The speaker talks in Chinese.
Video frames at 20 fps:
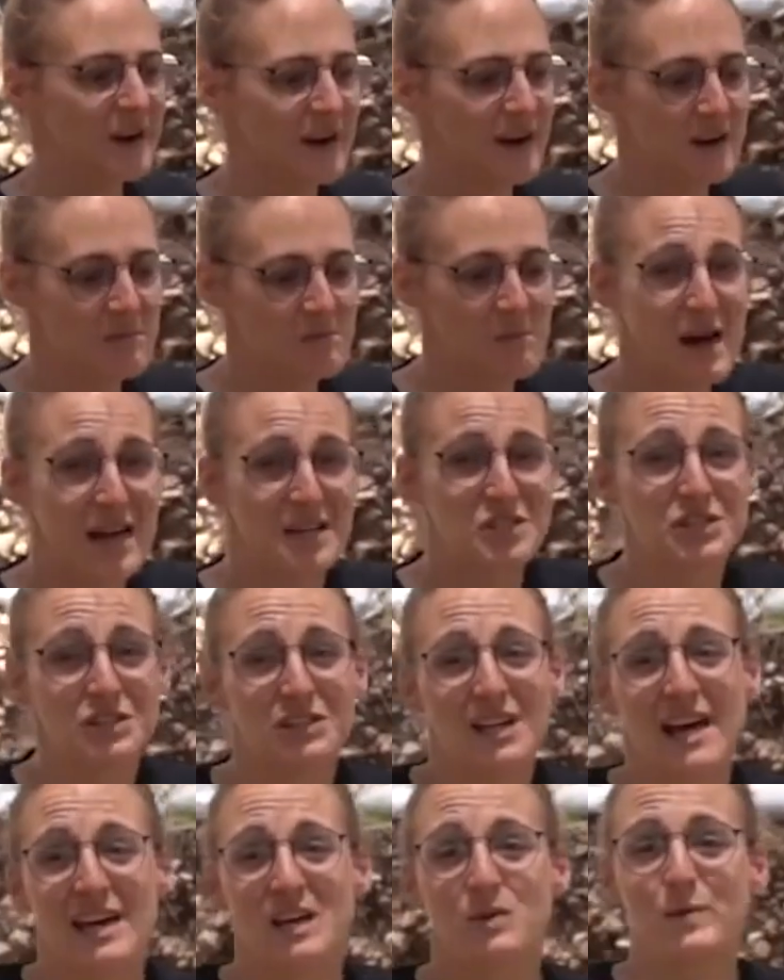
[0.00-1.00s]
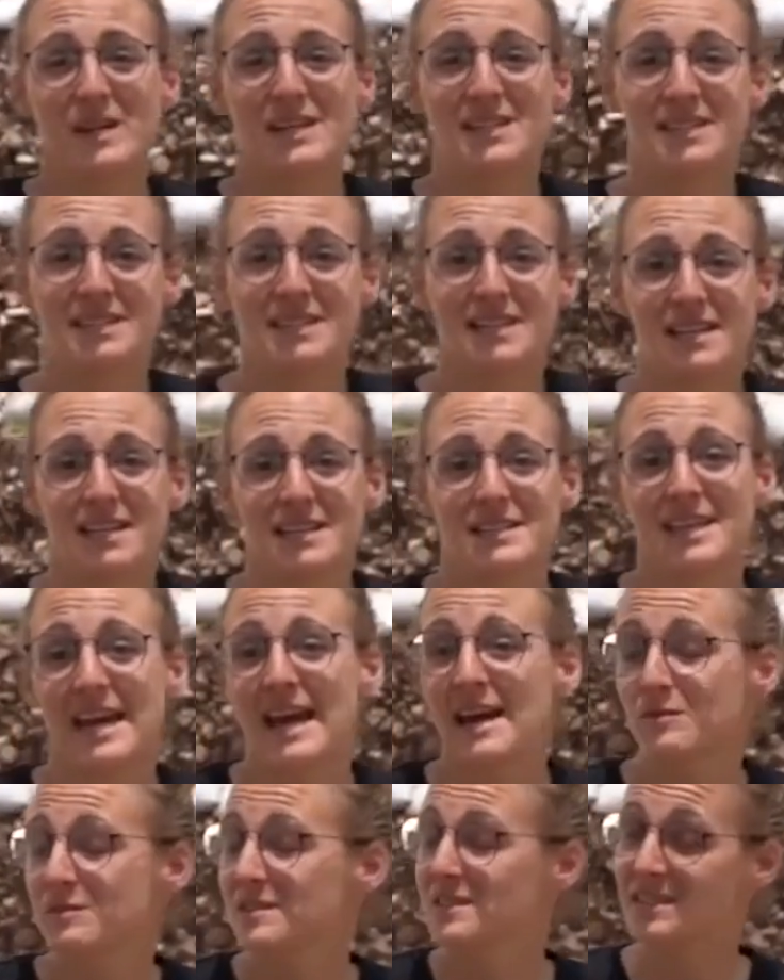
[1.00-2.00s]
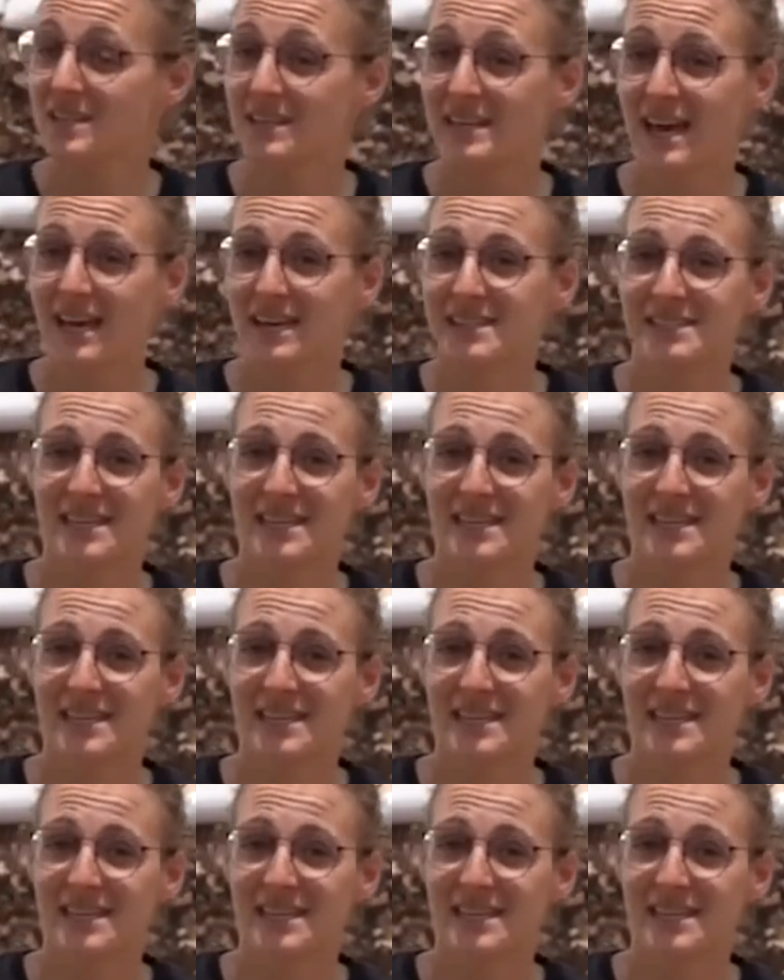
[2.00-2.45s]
Very much like we see towns today